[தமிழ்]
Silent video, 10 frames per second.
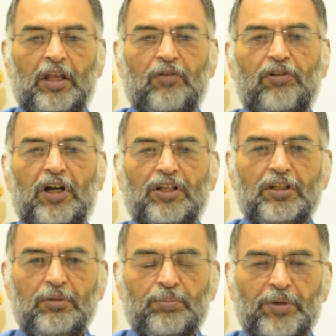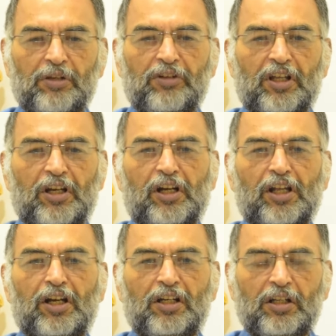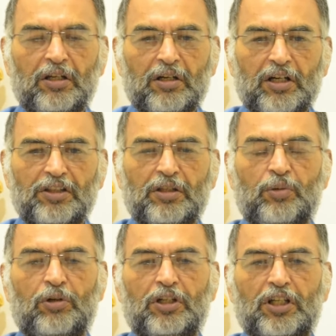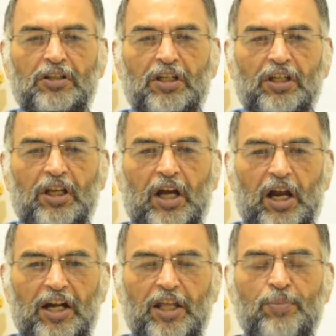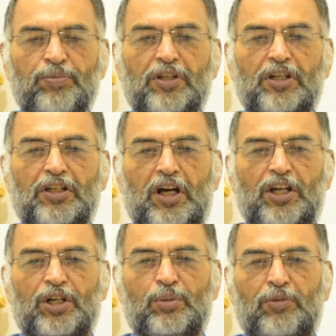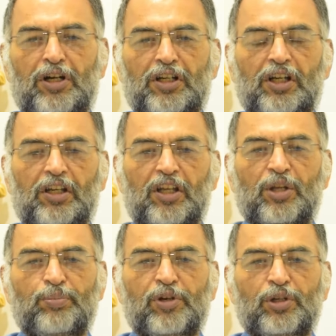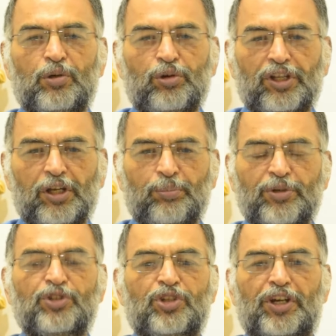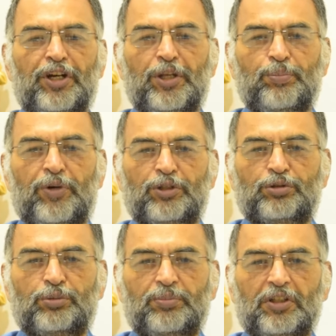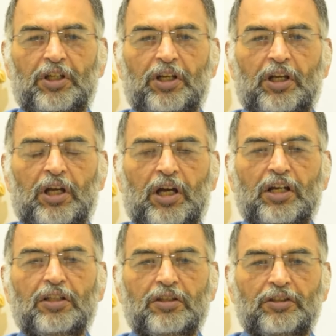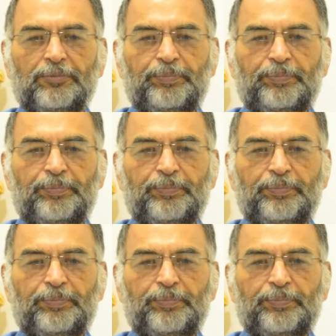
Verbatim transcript: இவ்வாறு பல்வேறு இடங்களில் இரத்த ஓட்டத்தை அடைப்பதன் காரணமாக ஏற்படக்கூடிய பிரச்சனைகளை பார்த்தோம் அடுத்து